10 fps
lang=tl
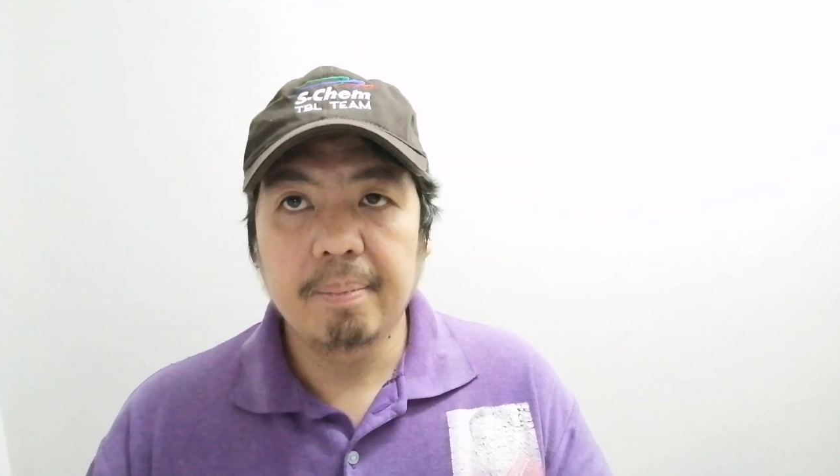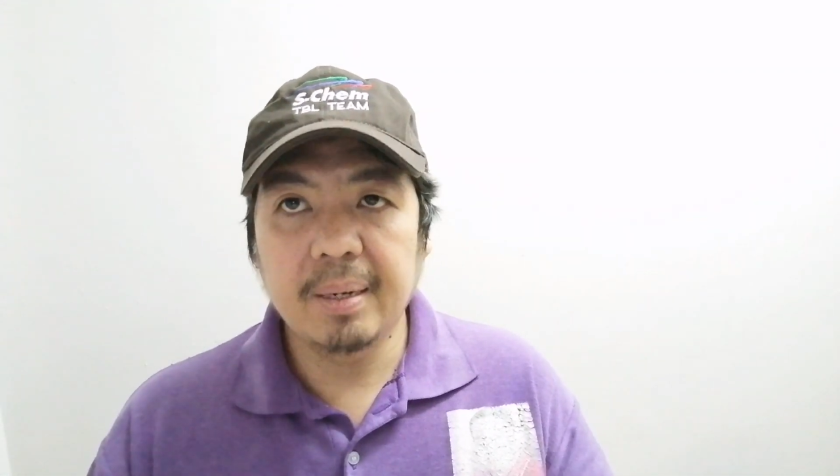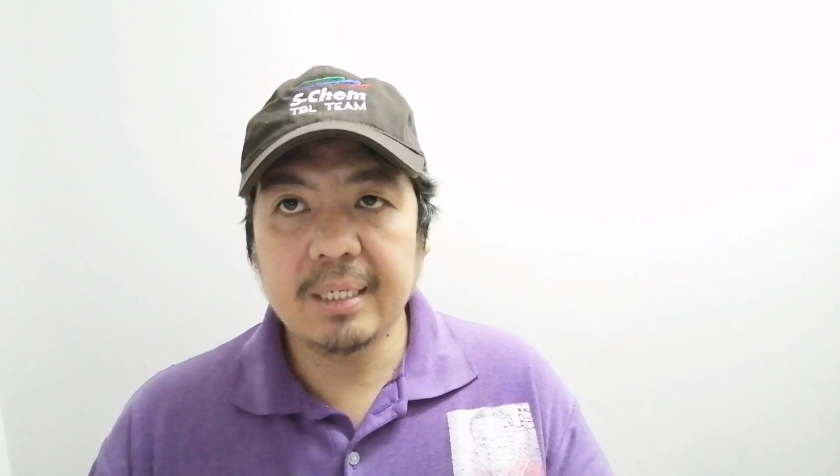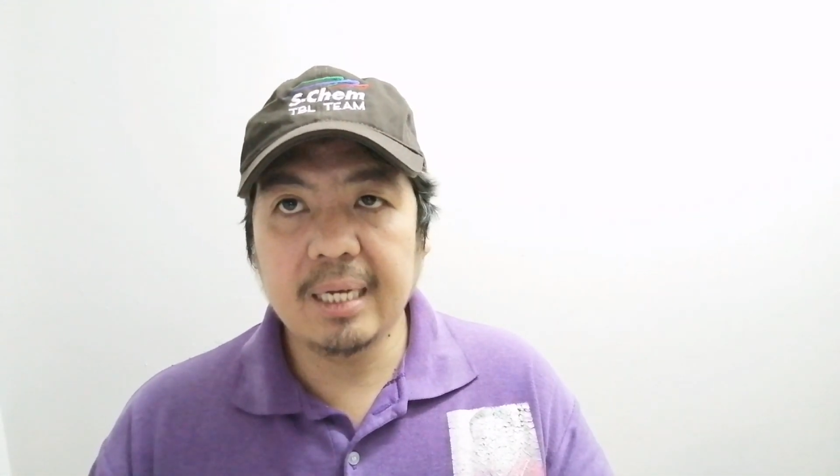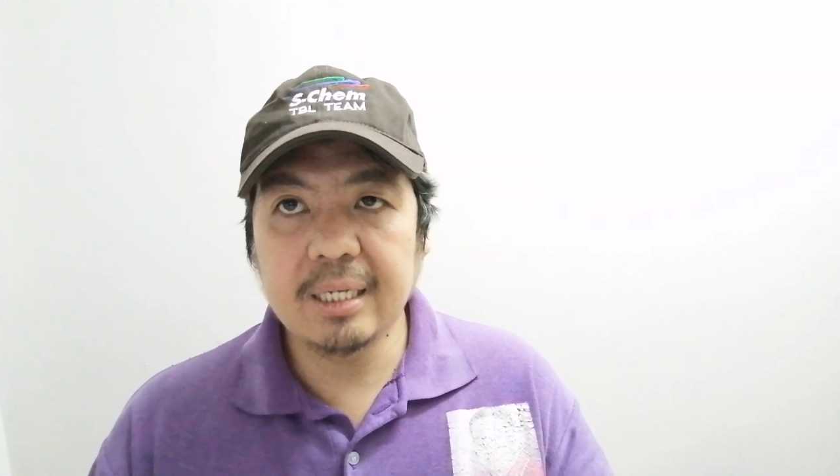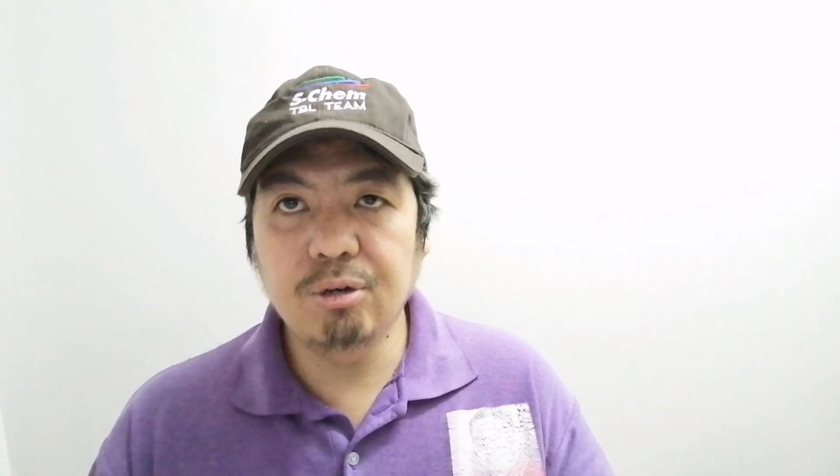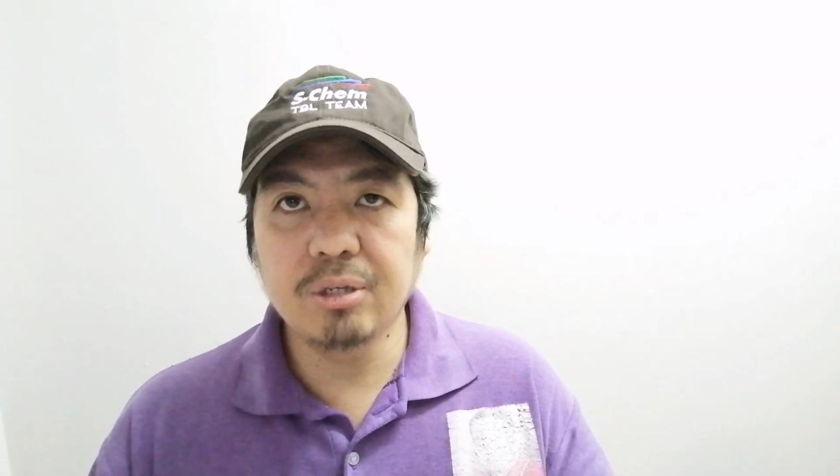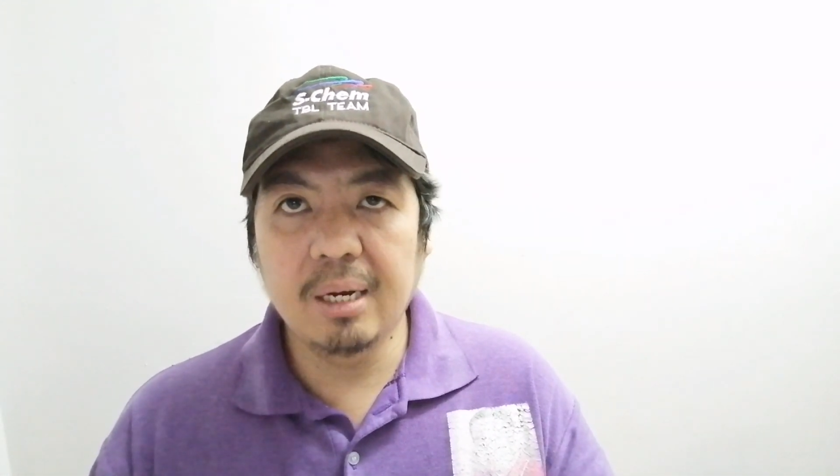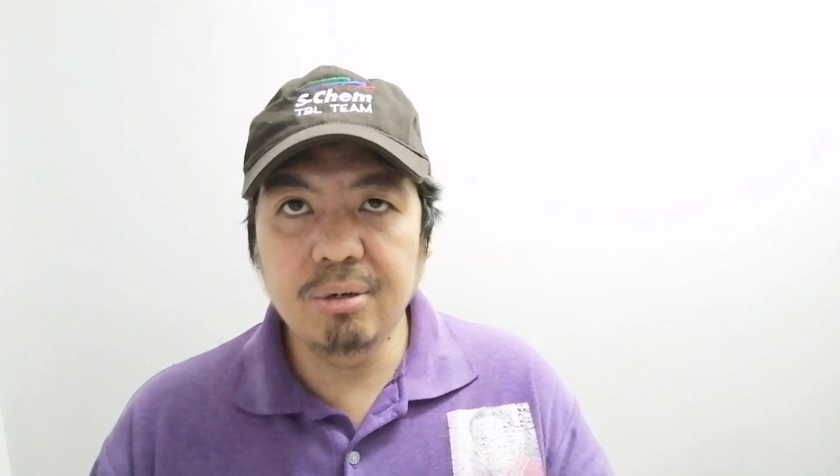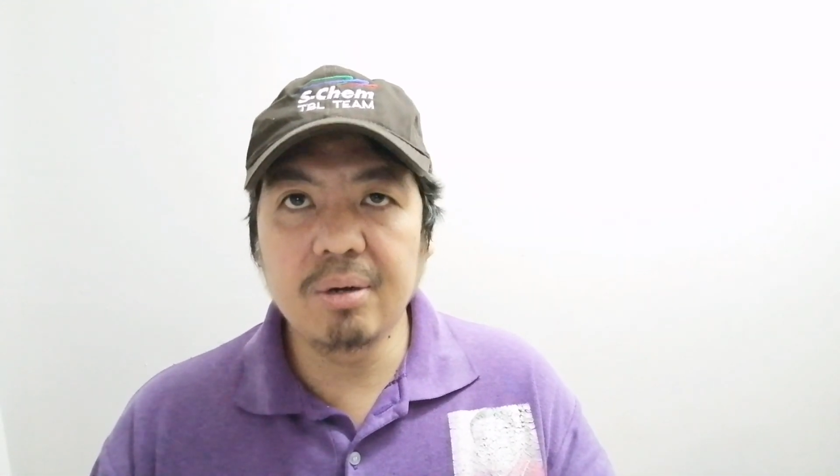
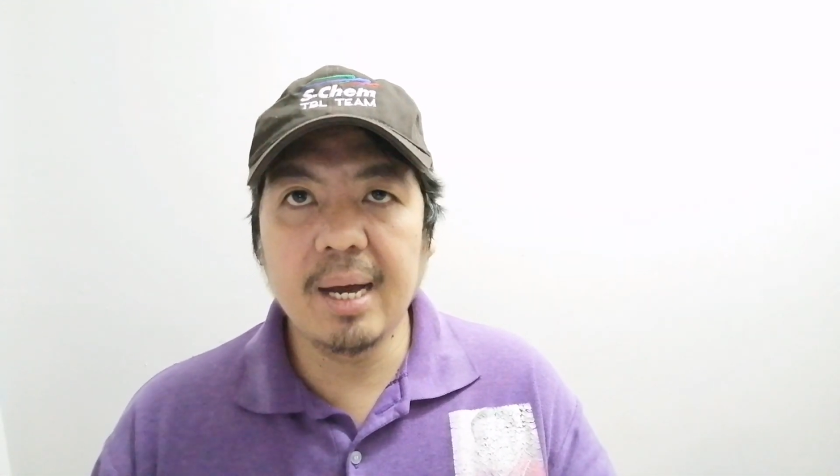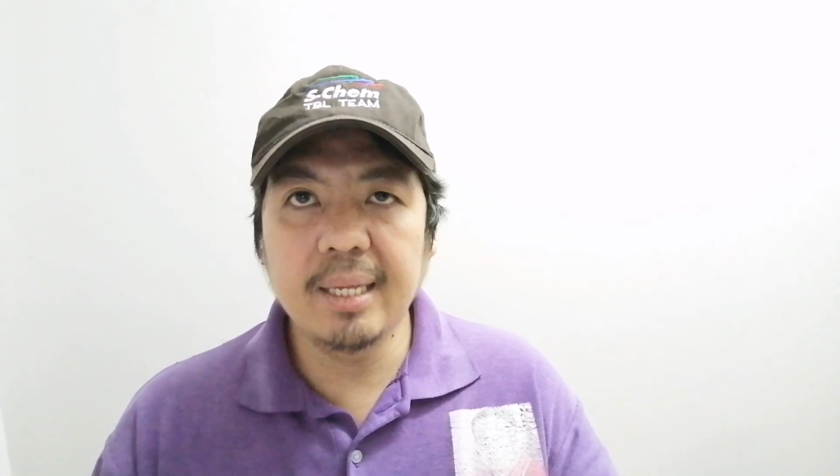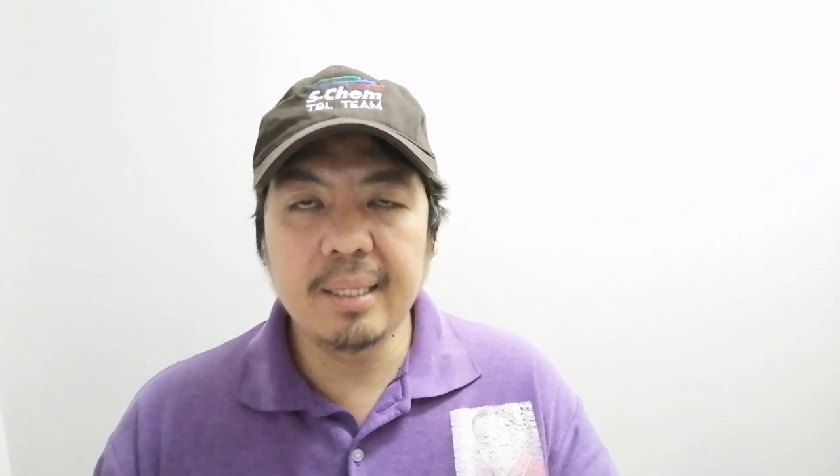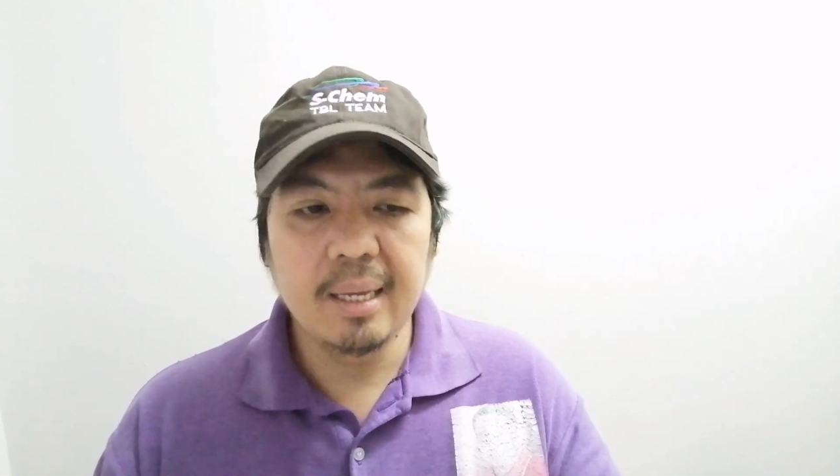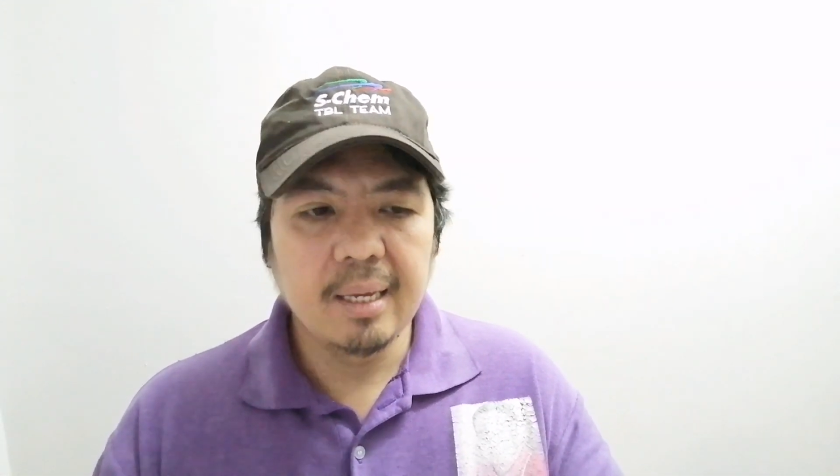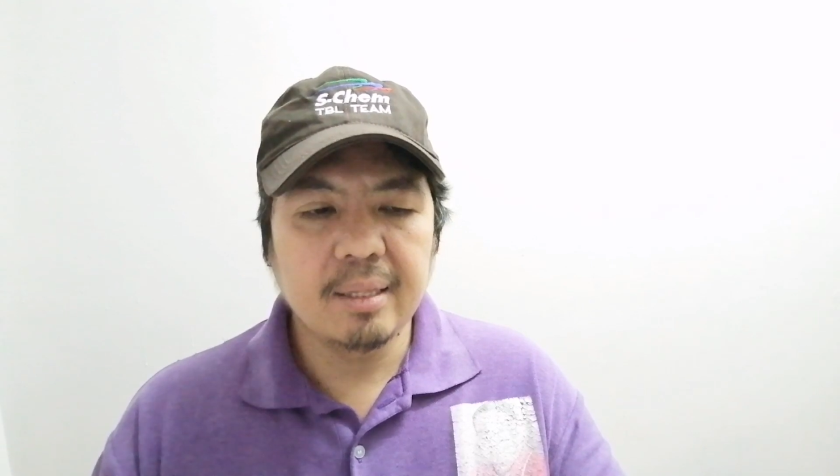pagsasalu-saluhan